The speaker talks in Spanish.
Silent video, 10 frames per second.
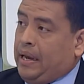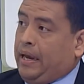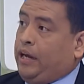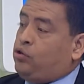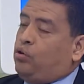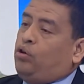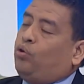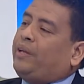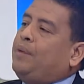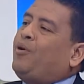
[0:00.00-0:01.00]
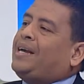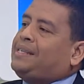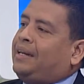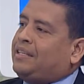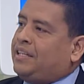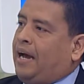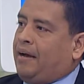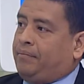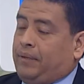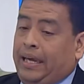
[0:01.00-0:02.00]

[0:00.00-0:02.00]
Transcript: Eso lo tenemos que hacer ya.